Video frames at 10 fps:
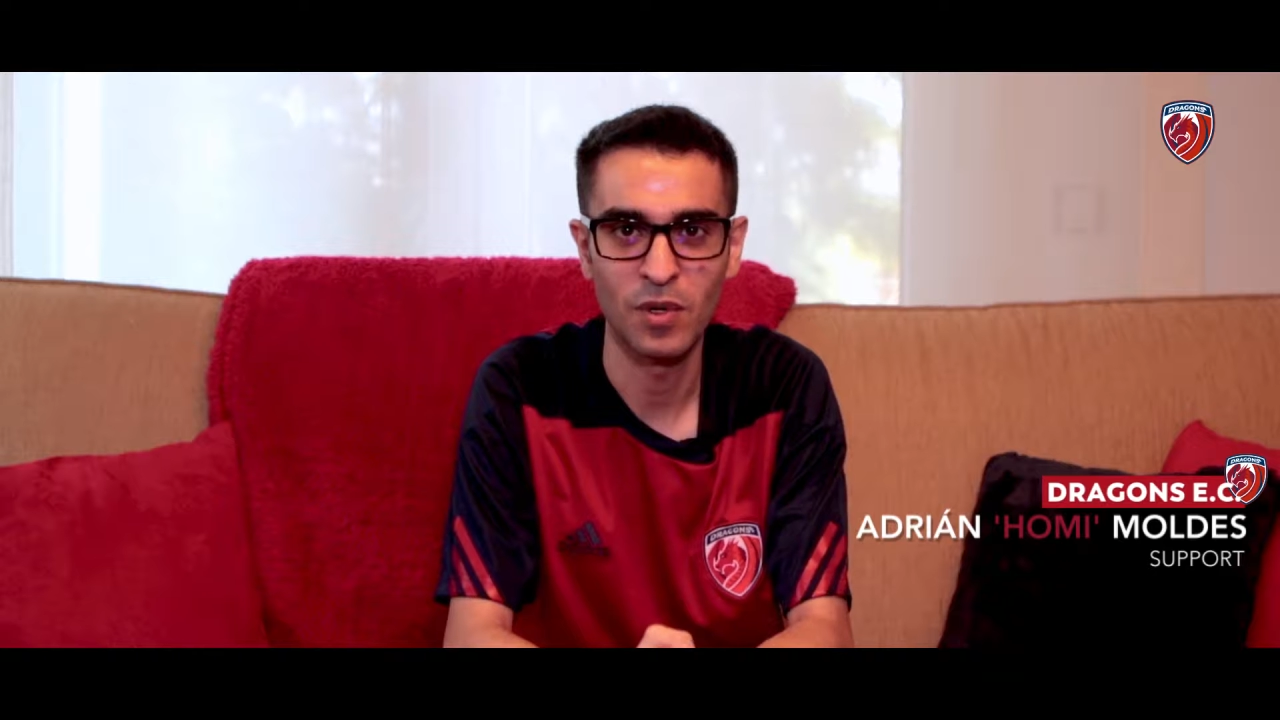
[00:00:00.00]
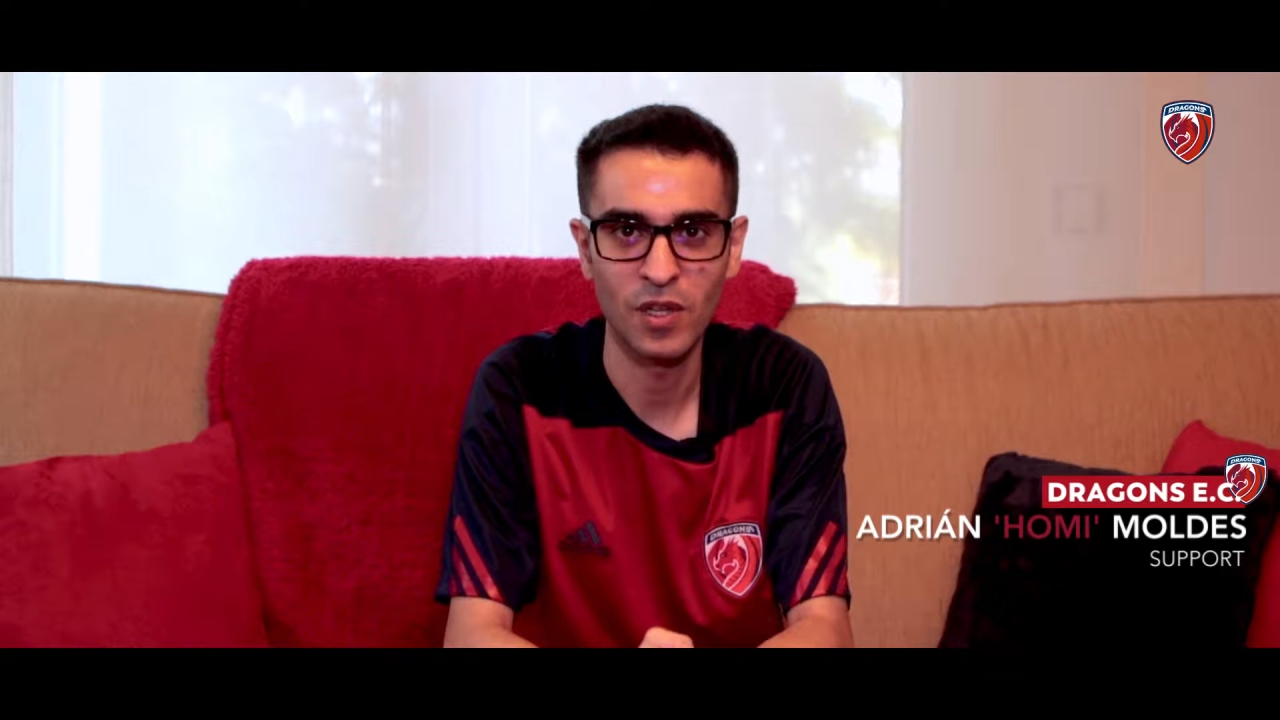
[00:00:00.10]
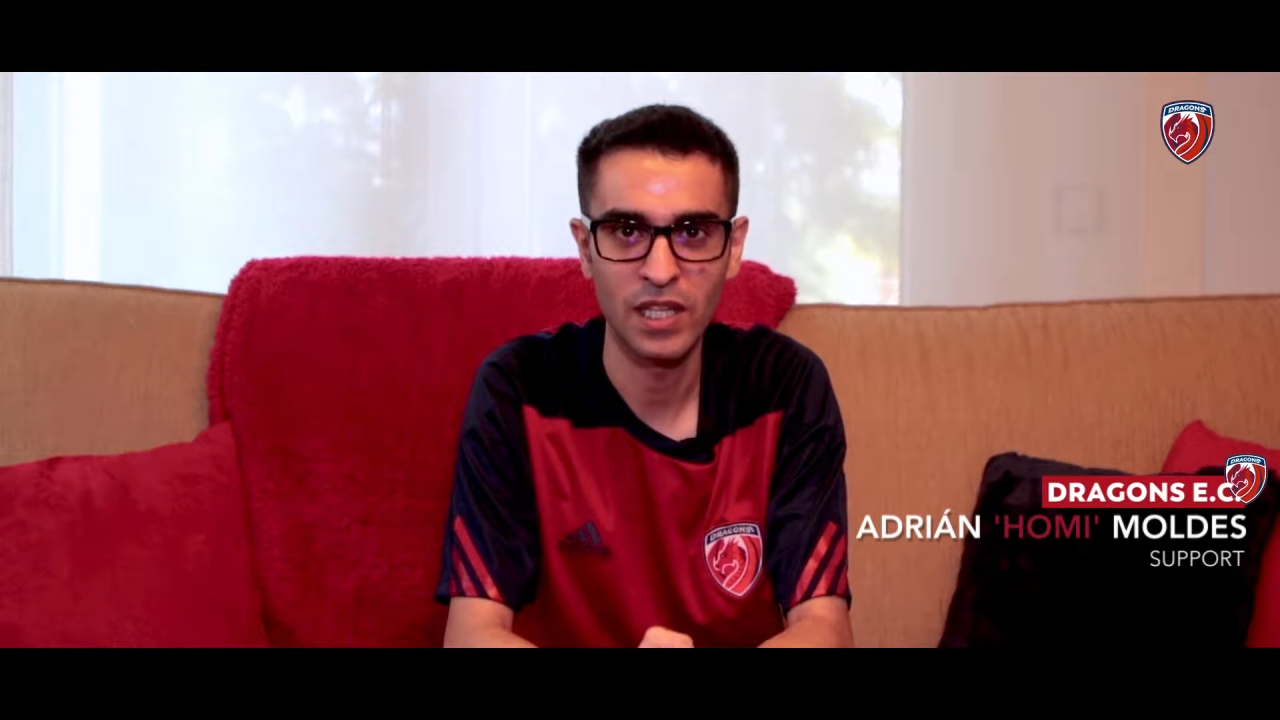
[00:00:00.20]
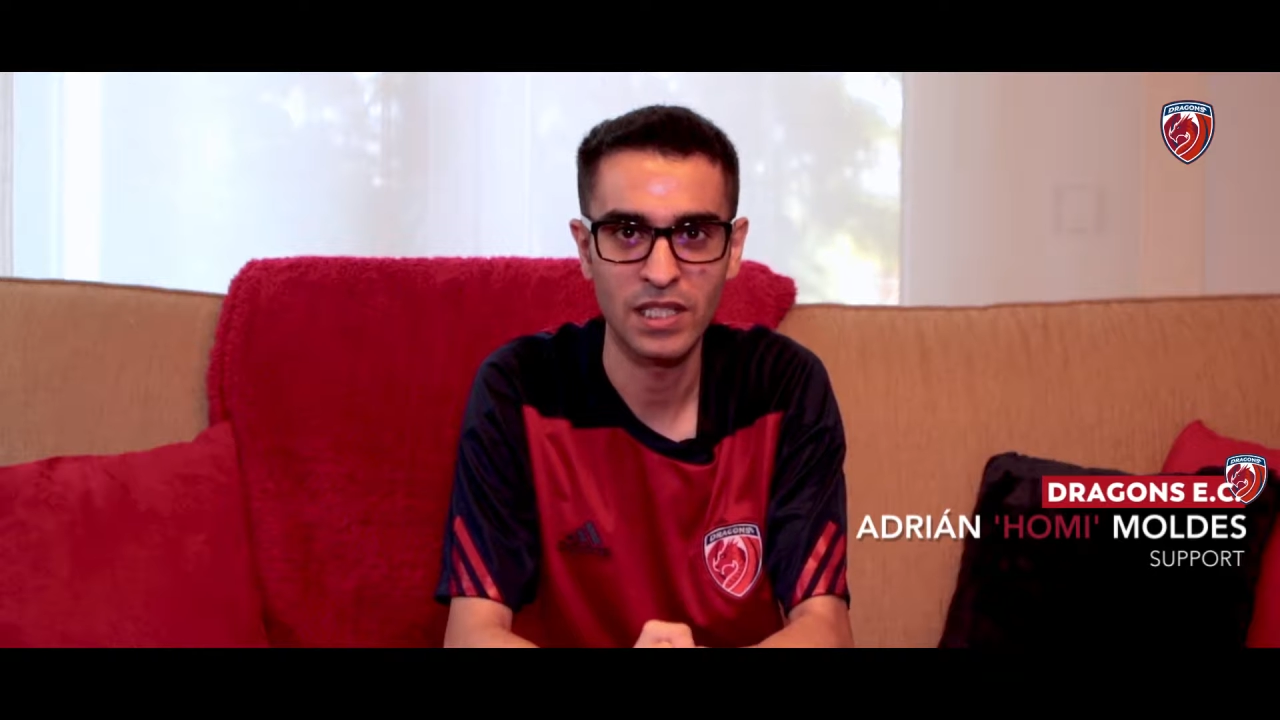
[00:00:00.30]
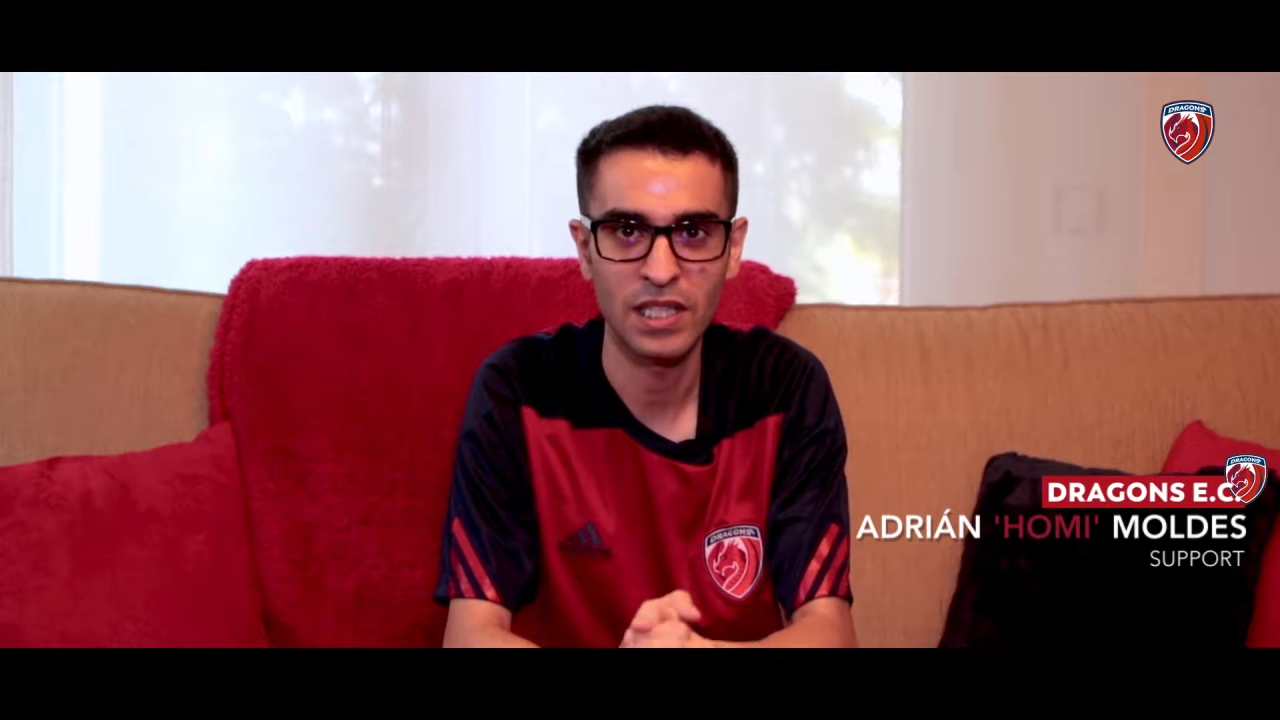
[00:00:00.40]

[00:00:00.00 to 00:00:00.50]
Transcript: Moldes,